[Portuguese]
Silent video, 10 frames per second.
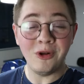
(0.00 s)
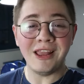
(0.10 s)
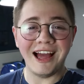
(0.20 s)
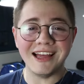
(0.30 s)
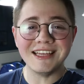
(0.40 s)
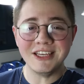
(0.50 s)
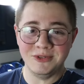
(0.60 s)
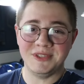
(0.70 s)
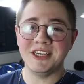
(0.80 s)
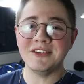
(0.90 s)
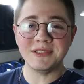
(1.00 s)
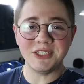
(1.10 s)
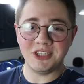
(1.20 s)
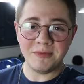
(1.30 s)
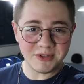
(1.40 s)
Olá, eu sei que
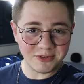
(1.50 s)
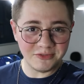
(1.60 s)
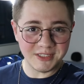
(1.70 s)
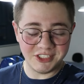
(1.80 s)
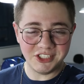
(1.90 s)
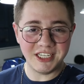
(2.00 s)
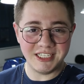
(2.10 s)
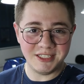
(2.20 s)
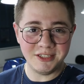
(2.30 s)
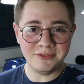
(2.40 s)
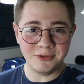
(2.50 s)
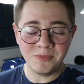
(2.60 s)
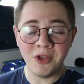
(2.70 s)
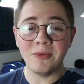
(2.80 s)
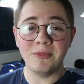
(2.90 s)
você já pensou em fazer engenharia civil.